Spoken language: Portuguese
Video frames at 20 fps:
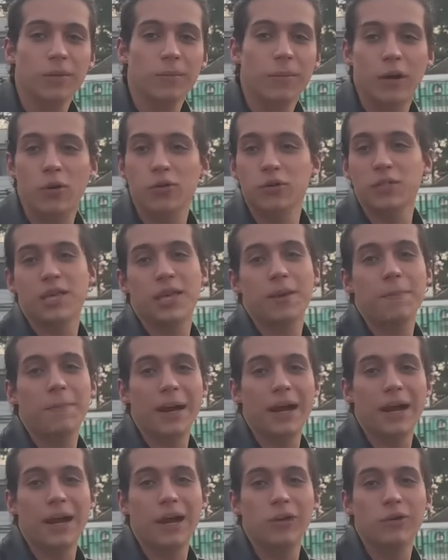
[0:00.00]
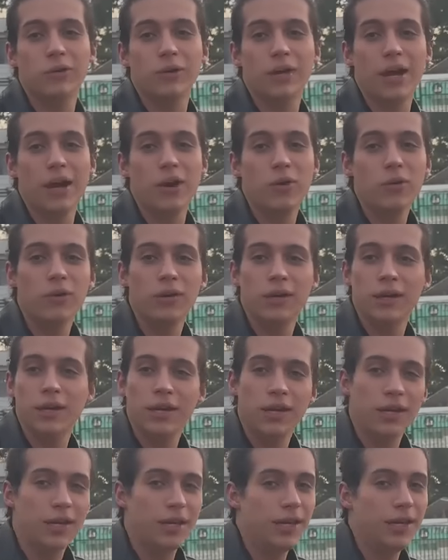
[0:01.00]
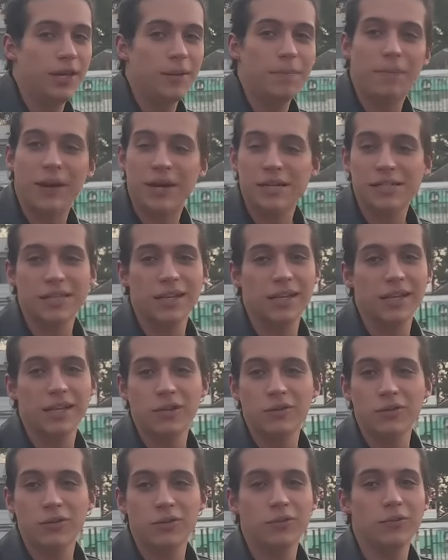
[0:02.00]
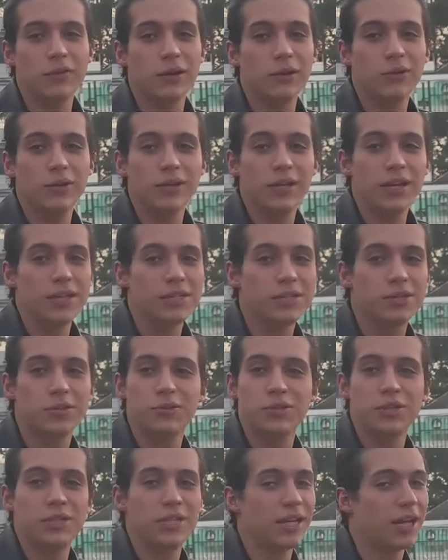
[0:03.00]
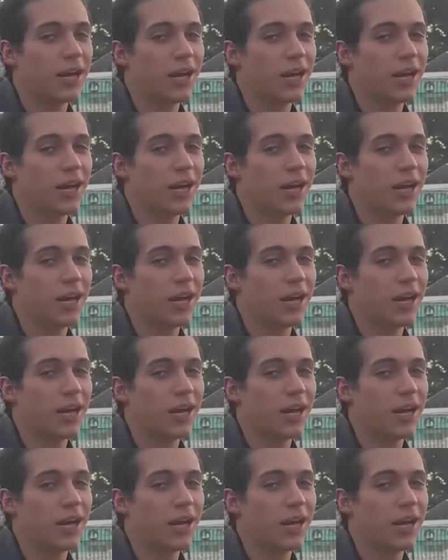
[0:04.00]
para conseguir pagar aluguel e parcelando o valor da cirurgia,